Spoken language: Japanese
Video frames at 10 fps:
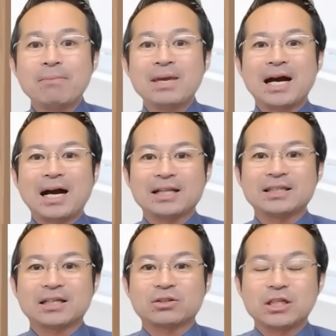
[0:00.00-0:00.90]
雨が
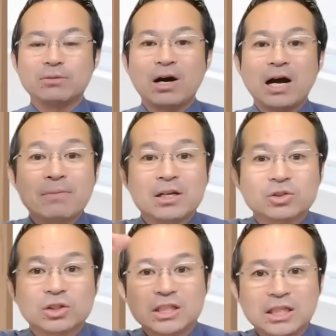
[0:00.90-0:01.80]
あった時にも、雨
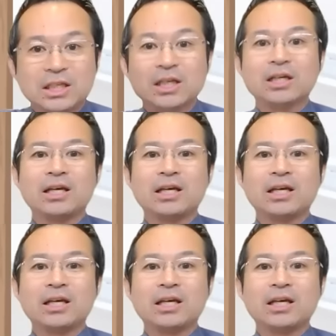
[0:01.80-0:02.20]
の時に、